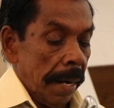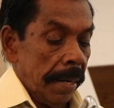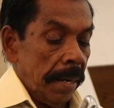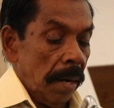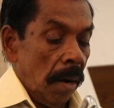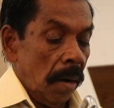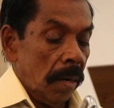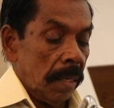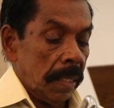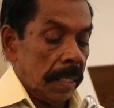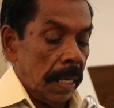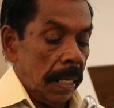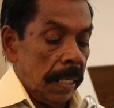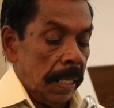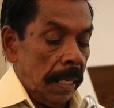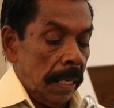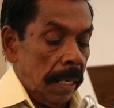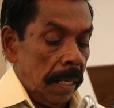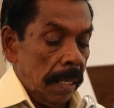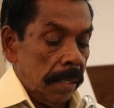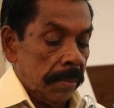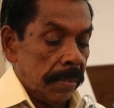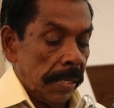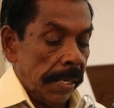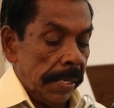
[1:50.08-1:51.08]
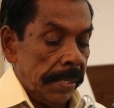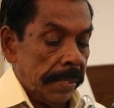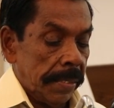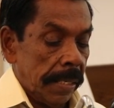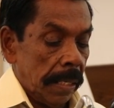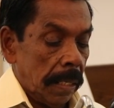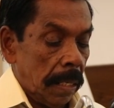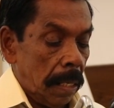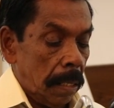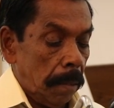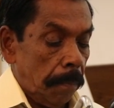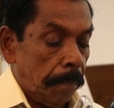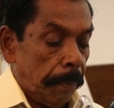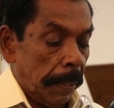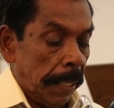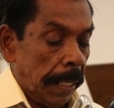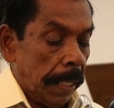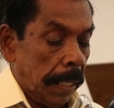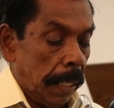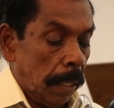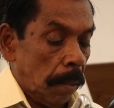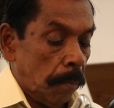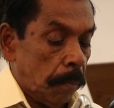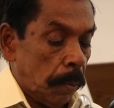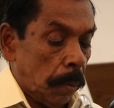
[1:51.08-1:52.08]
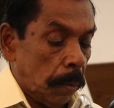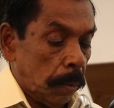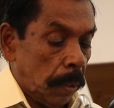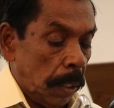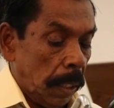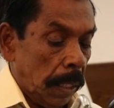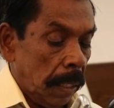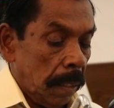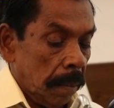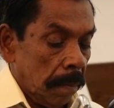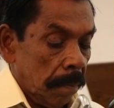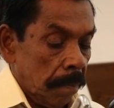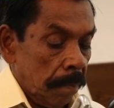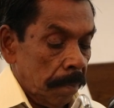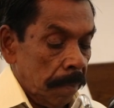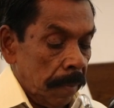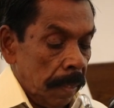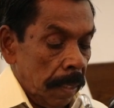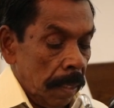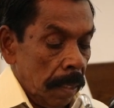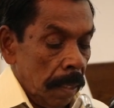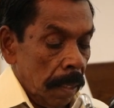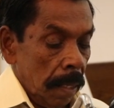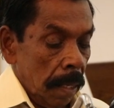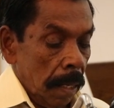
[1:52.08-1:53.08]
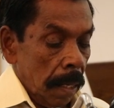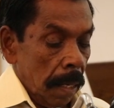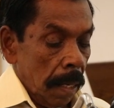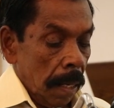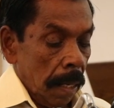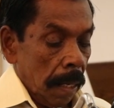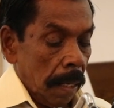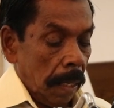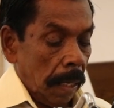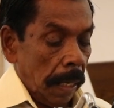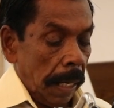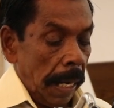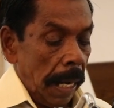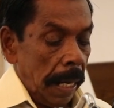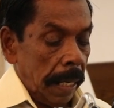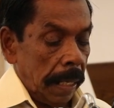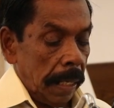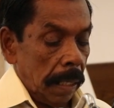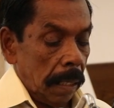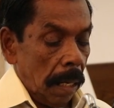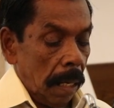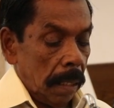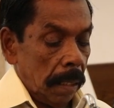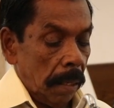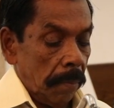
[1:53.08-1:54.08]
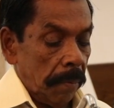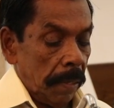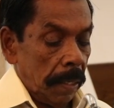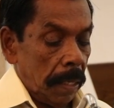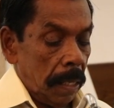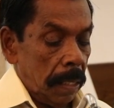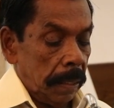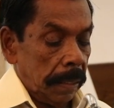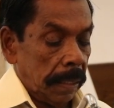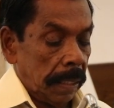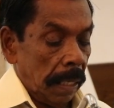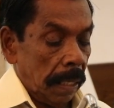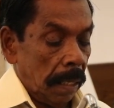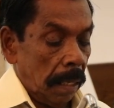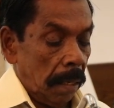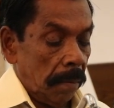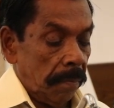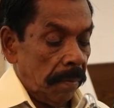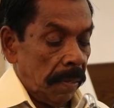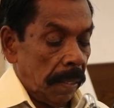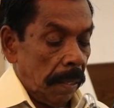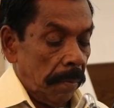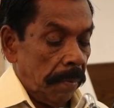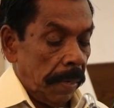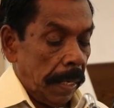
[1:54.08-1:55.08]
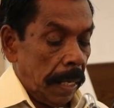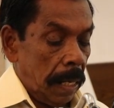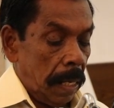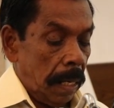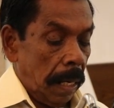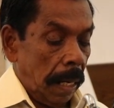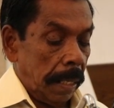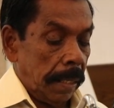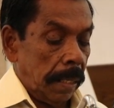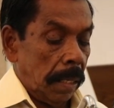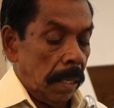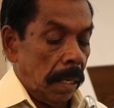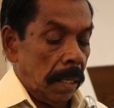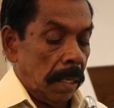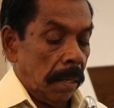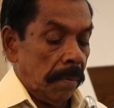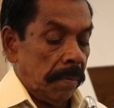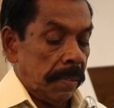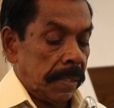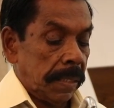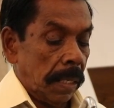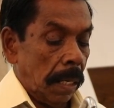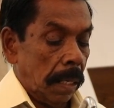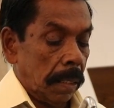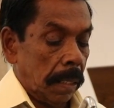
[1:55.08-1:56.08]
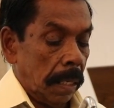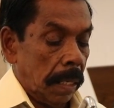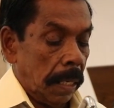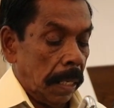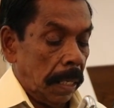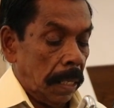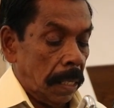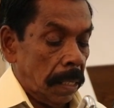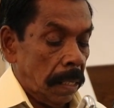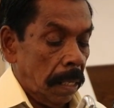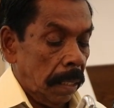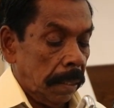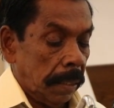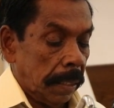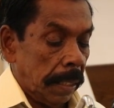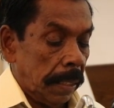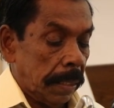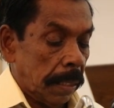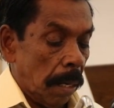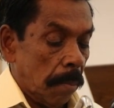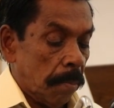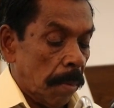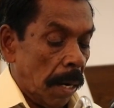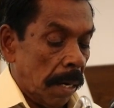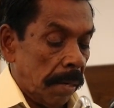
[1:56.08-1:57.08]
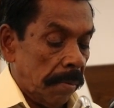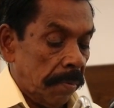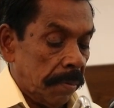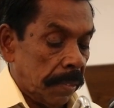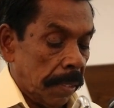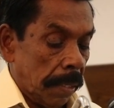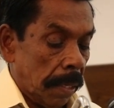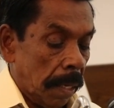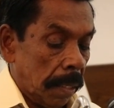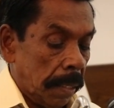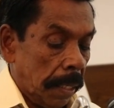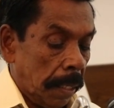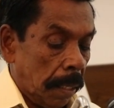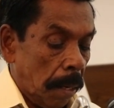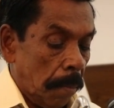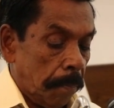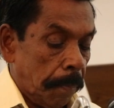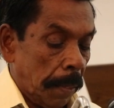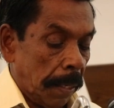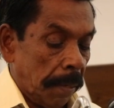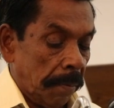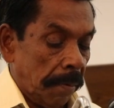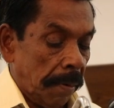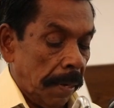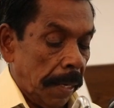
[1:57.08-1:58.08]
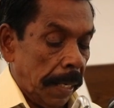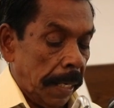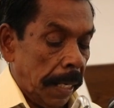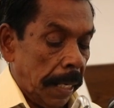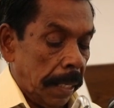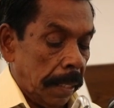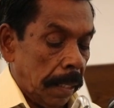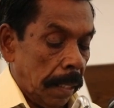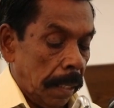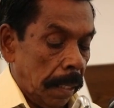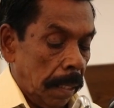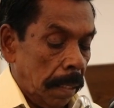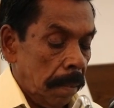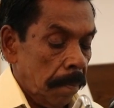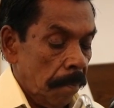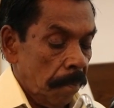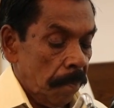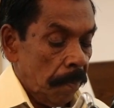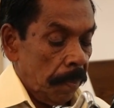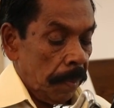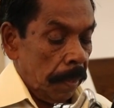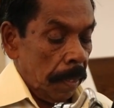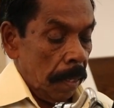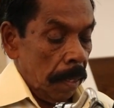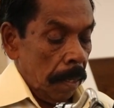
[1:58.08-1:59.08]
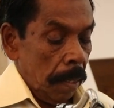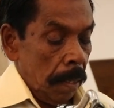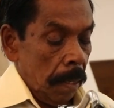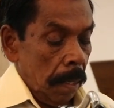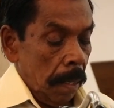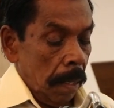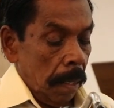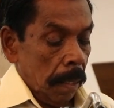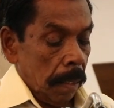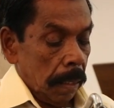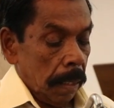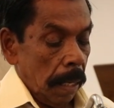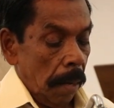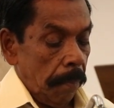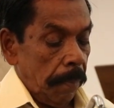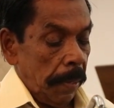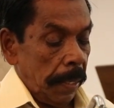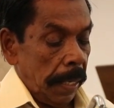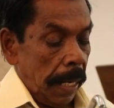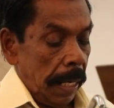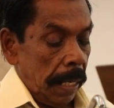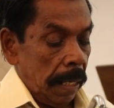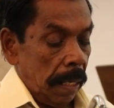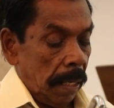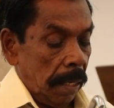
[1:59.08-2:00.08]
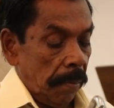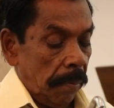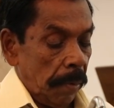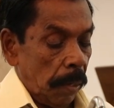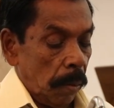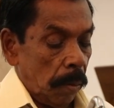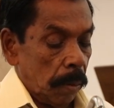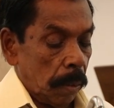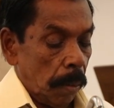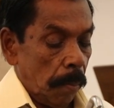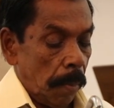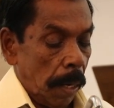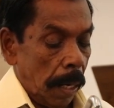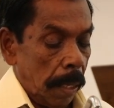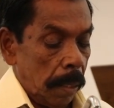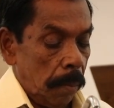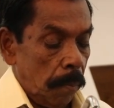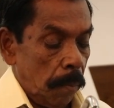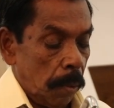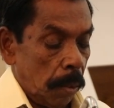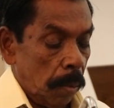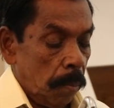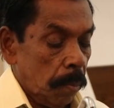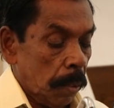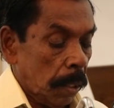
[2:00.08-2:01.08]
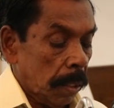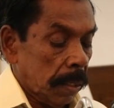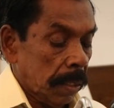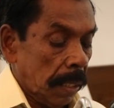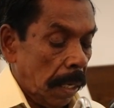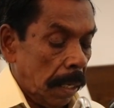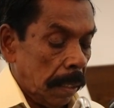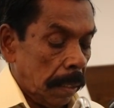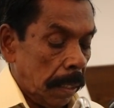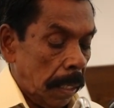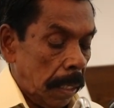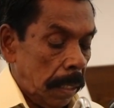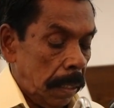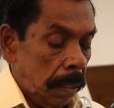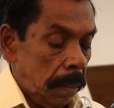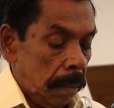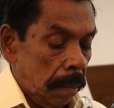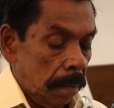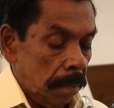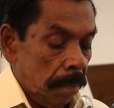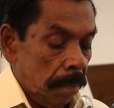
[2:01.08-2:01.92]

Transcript: அந்நாட்களிலே சீசர்கள் பெருகின போது கிரேக்கரானவர்கள் தங்கள் விதவிகள் அன்றாட விசாரணையில் திட்டமாய் விசாரிக்கப்படவில்லை என்று எபிரேயருக்கு விரோதமாய் முறுமுறுத்தார்கள்